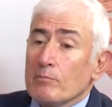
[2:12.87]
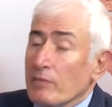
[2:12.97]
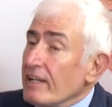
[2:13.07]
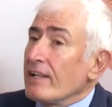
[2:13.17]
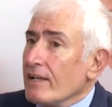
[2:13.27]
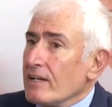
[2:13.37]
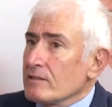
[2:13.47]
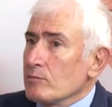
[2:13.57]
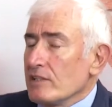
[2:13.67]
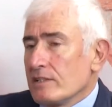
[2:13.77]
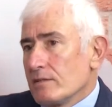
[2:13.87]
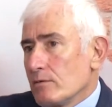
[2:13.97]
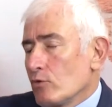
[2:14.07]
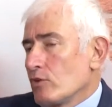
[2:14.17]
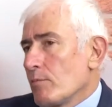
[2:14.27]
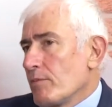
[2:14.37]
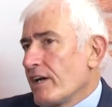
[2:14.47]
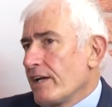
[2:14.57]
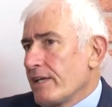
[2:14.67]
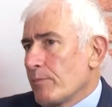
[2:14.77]
E, Bana lazım dedi. O zaman
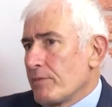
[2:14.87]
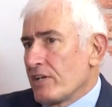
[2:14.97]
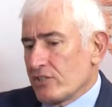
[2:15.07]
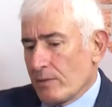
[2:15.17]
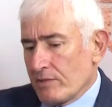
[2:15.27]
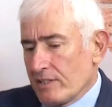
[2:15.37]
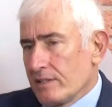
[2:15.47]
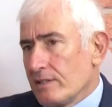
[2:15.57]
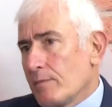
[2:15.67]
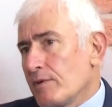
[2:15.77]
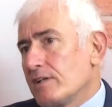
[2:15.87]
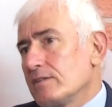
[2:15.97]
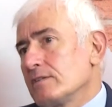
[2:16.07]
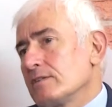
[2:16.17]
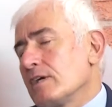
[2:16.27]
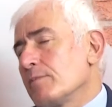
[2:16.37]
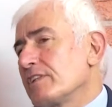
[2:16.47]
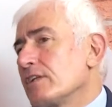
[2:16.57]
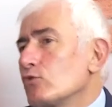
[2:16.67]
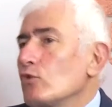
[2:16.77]
bakan yapmayacağım dedi. Ama e,
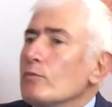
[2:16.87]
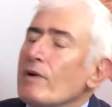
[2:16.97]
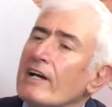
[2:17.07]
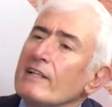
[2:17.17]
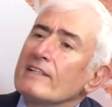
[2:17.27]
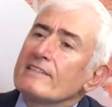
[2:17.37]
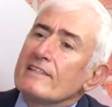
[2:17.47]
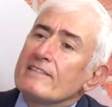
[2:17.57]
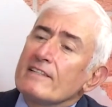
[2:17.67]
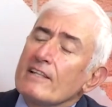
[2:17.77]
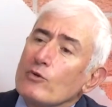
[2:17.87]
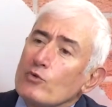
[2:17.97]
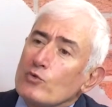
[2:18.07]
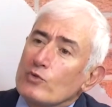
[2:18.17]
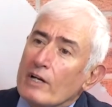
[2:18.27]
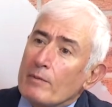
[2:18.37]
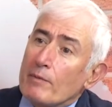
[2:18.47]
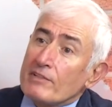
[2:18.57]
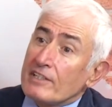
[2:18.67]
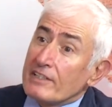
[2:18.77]
Ahmet Davutoğlu bakan listesinde de götürdü Ali
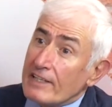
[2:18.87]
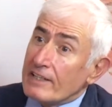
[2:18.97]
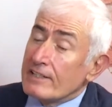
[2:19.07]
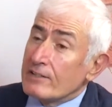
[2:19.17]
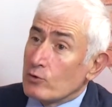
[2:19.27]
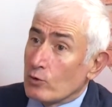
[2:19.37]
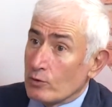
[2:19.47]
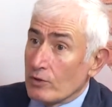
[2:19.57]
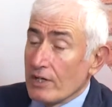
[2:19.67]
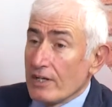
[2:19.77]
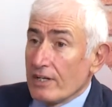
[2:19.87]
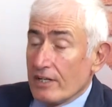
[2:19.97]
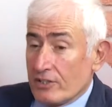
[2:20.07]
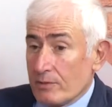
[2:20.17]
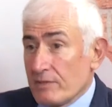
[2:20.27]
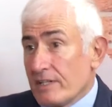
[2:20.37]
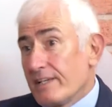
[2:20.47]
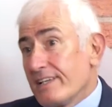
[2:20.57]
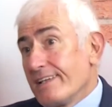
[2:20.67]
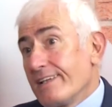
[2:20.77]
Babacan'ı. Gene kriz oldu. E
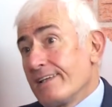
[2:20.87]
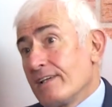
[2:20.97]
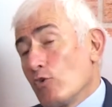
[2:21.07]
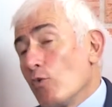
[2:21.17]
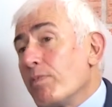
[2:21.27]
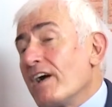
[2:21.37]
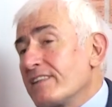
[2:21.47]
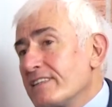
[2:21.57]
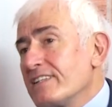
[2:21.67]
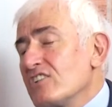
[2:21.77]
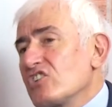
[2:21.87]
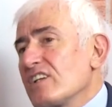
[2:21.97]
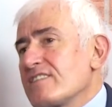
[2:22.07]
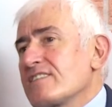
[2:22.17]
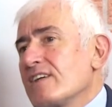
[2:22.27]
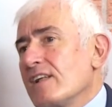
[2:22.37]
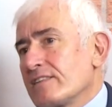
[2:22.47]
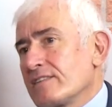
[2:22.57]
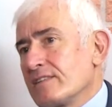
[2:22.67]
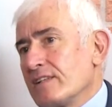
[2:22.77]
şimdi e, o partinin çatısı
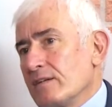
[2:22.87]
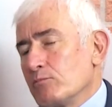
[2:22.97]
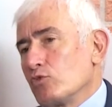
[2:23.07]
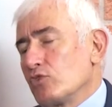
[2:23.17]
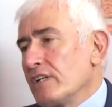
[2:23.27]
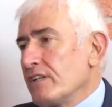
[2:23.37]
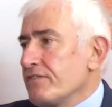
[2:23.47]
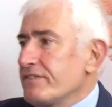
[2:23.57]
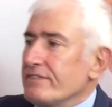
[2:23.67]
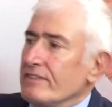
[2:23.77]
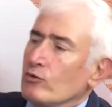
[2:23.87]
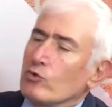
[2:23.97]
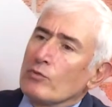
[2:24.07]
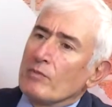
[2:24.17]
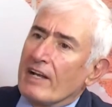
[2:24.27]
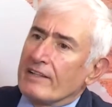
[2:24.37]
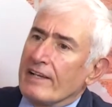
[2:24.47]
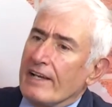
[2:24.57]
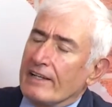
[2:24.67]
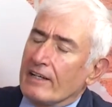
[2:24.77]
altında muhtelif e,
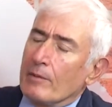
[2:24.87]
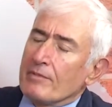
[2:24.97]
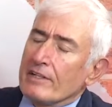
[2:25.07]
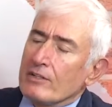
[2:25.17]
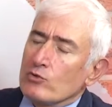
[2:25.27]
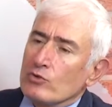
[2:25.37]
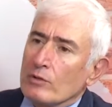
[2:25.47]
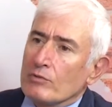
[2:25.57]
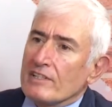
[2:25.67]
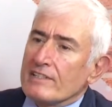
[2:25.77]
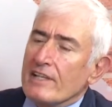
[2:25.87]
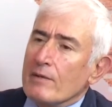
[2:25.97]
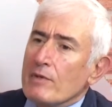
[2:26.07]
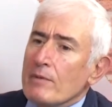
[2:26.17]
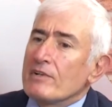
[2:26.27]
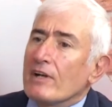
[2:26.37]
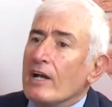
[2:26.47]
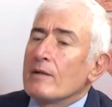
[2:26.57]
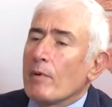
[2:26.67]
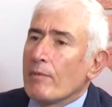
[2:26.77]
kurumlarda yani kabinede şurada burada istenmeyen
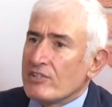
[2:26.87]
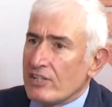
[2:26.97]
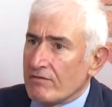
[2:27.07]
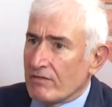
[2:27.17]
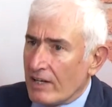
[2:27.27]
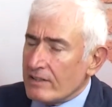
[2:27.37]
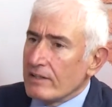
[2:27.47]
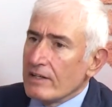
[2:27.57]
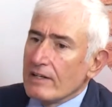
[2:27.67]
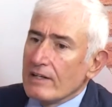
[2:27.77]
bir Ali Babacan var.